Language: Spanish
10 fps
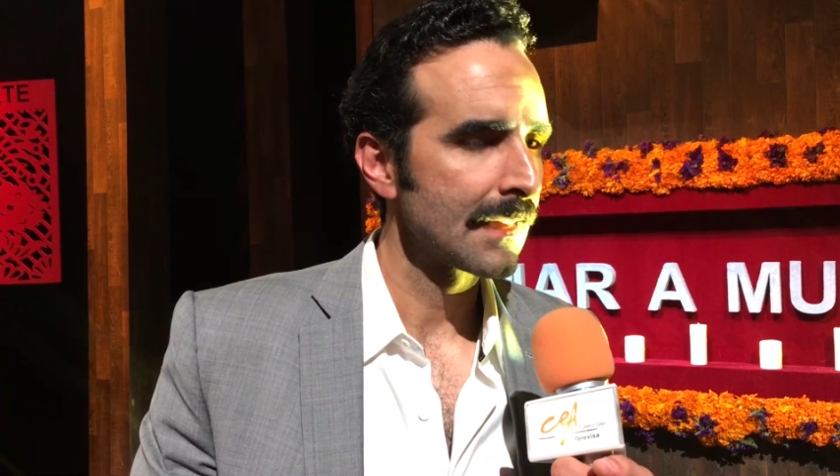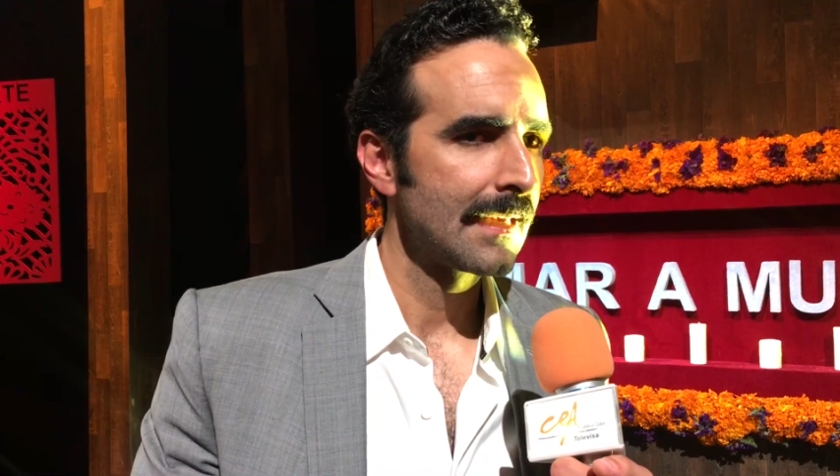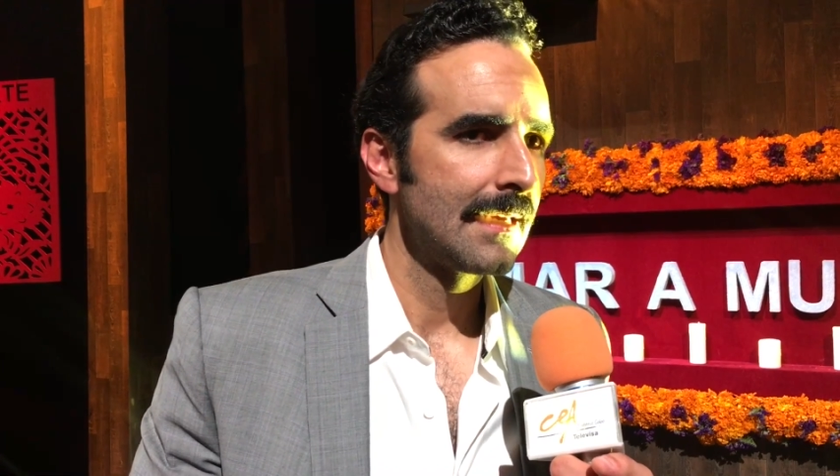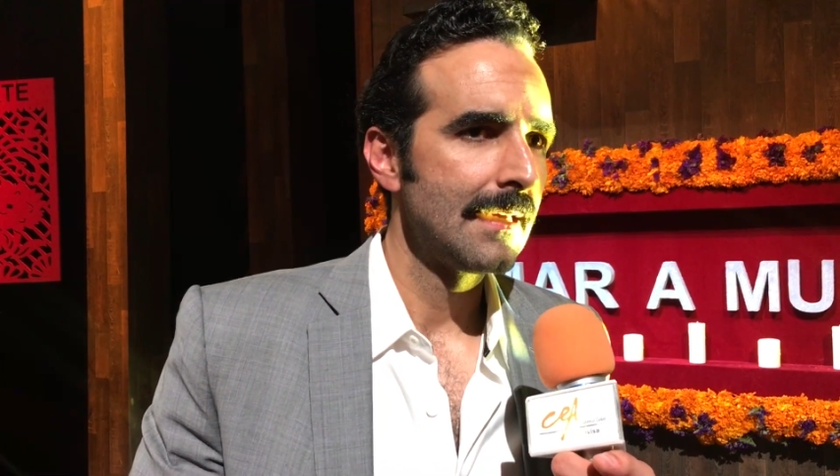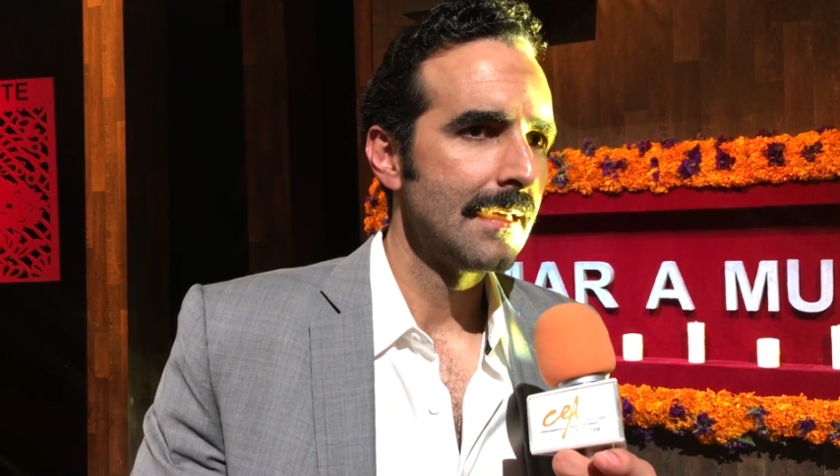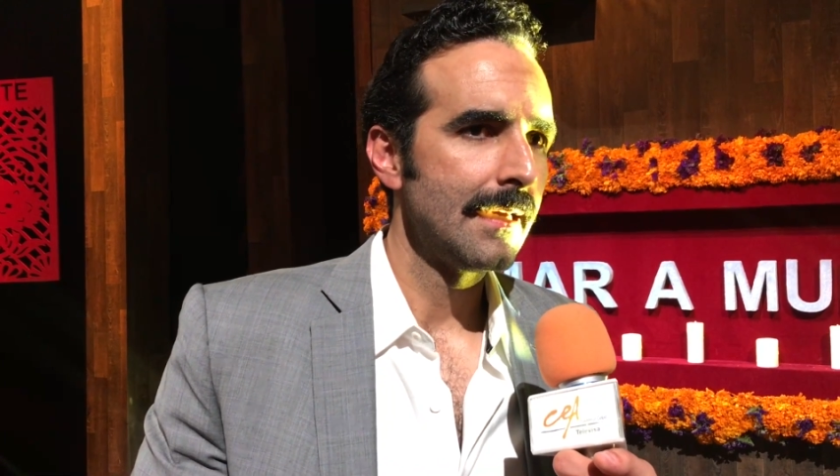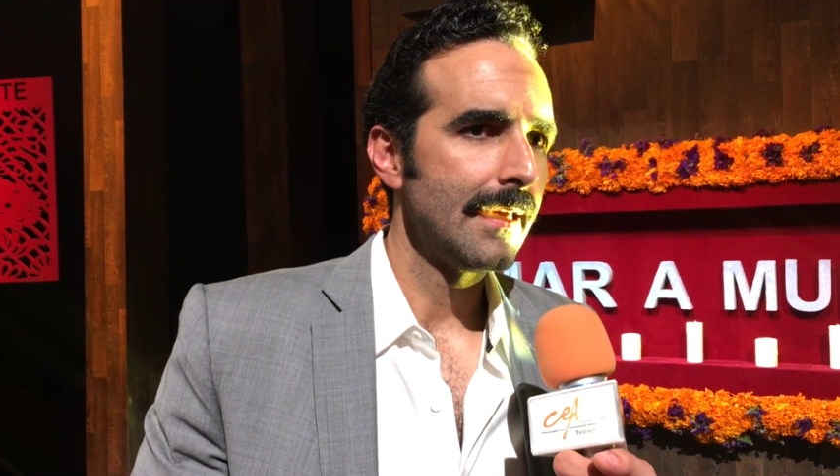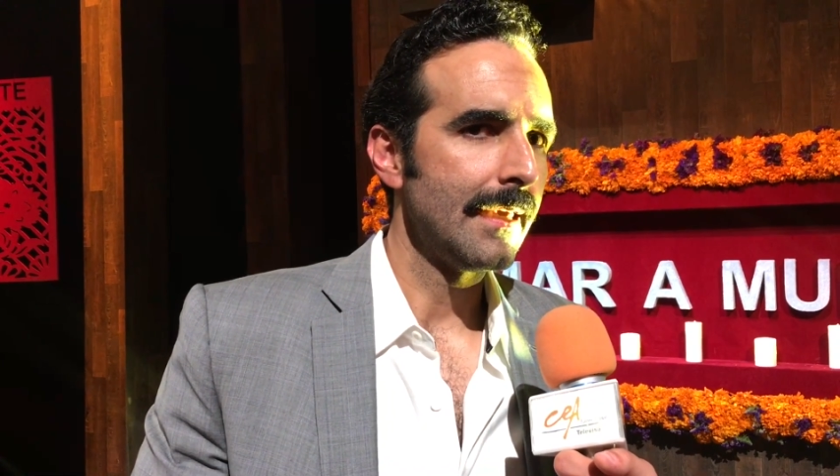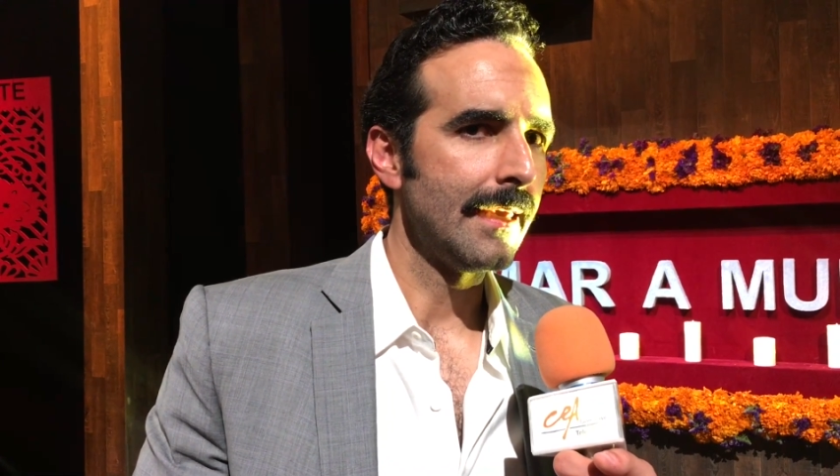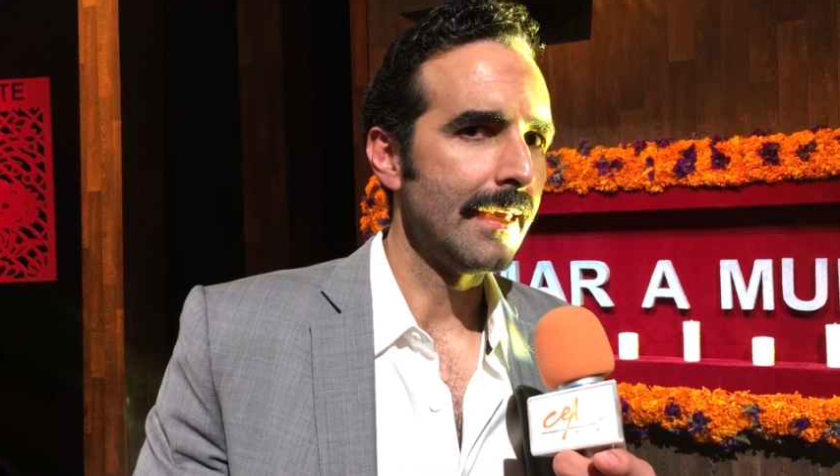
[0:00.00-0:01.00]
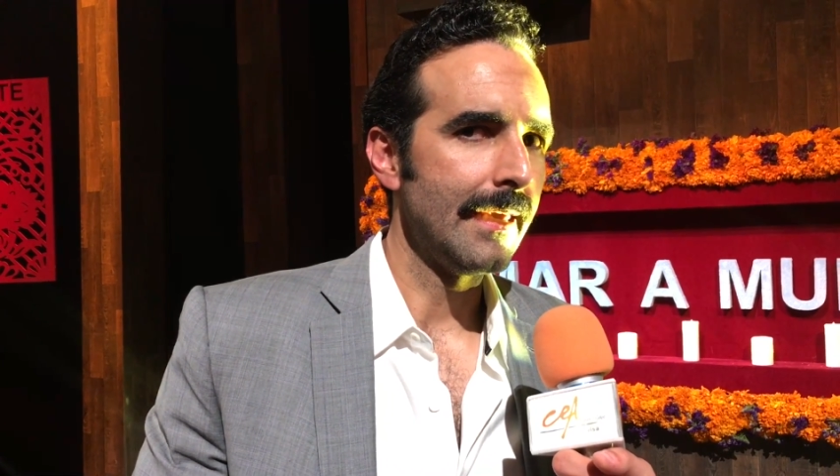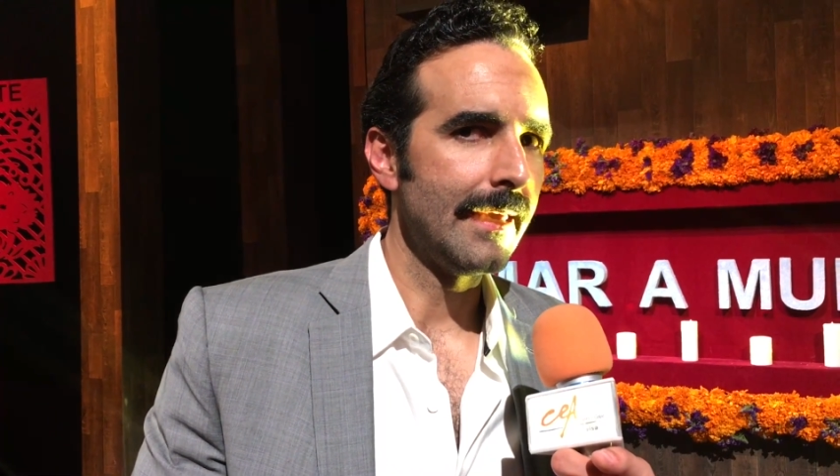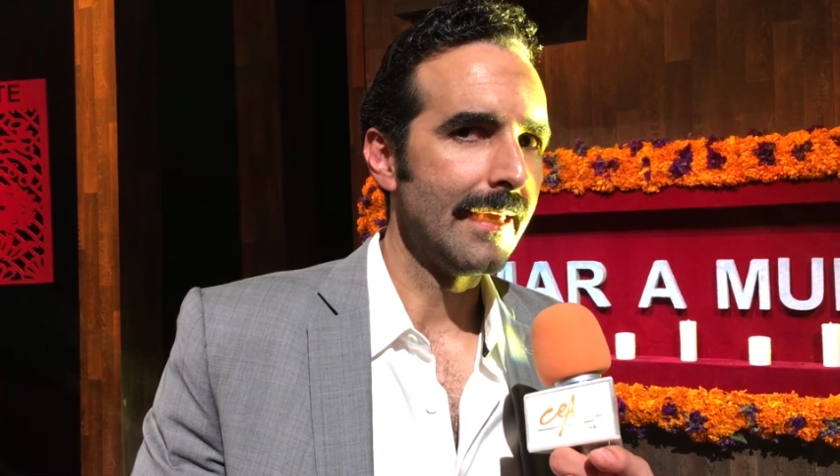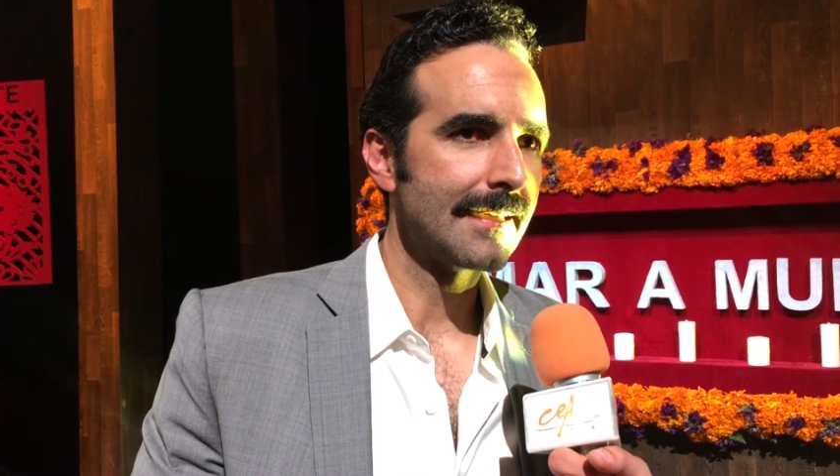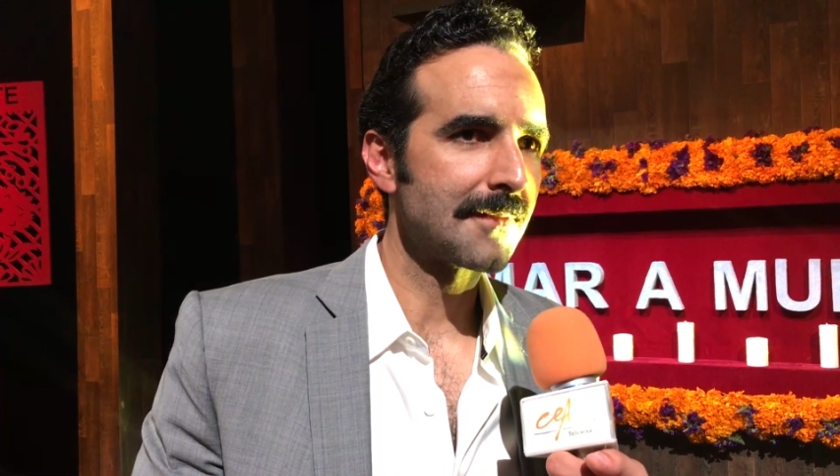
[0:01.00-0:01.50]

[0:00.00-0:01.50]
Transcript: su personaje en Amar a